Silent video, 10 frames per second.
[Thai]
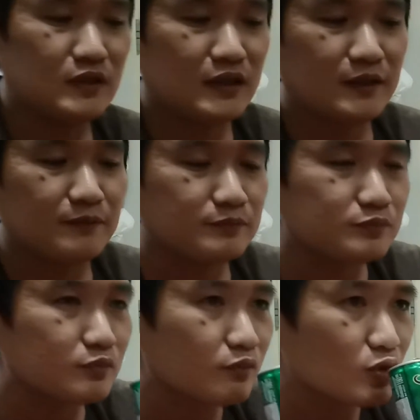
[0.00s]
นะครับ
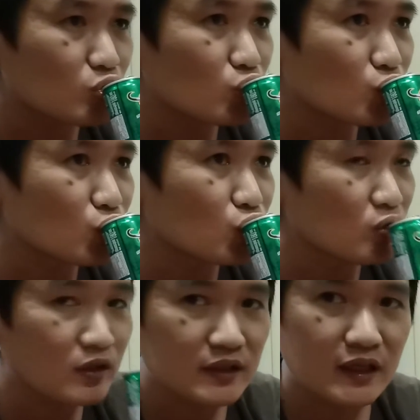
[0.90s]

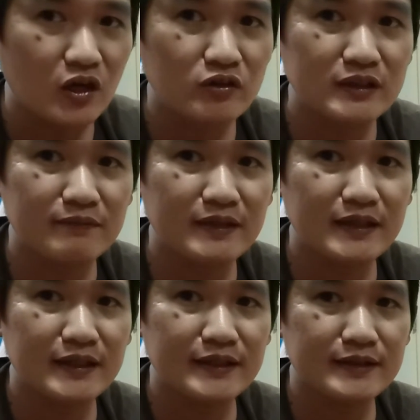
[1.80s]
เดี๋ยวลองชิมกัน
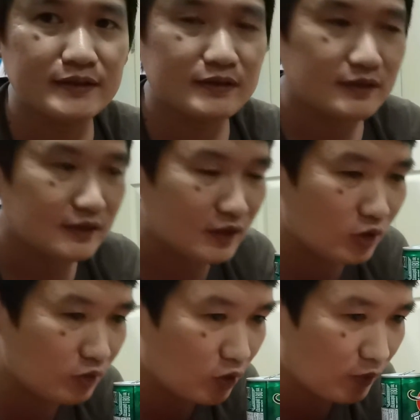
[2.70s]
เลยเดี๋ย
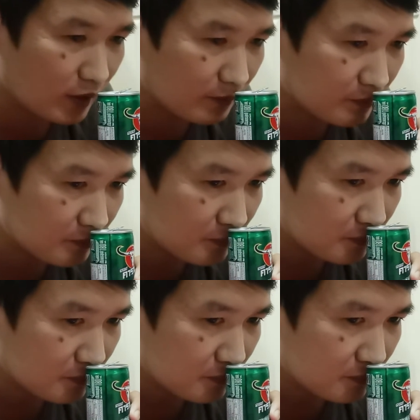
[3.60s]
วลดลงก่อน
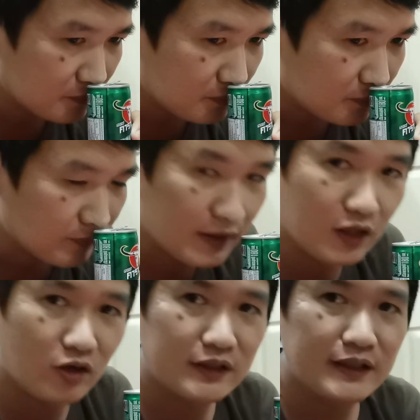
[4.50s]
แน่
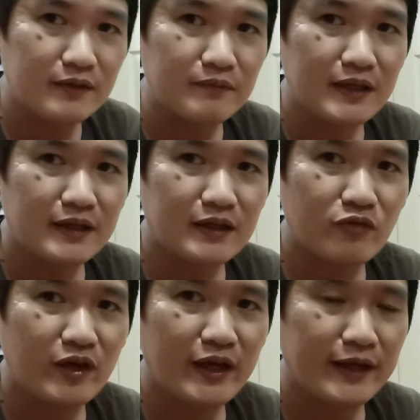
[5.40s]
นอนกลิ่นแม่ง
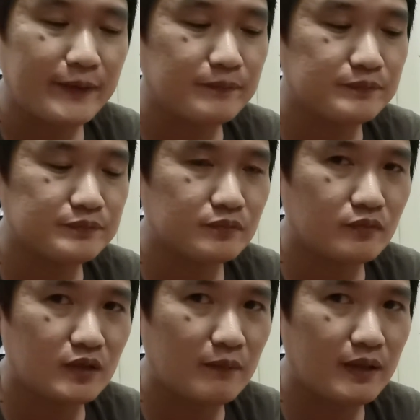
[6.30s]
กาแฟ
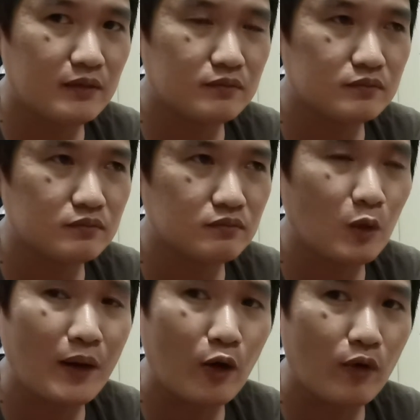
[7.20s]
แต่ไม่
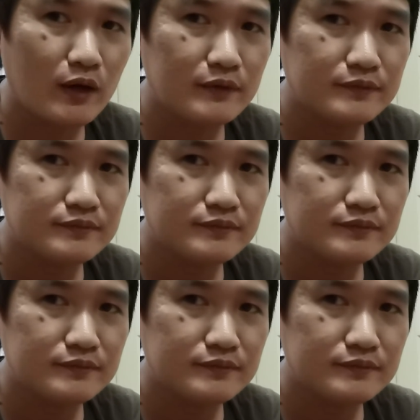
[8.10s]
เบาๆอะ่ะ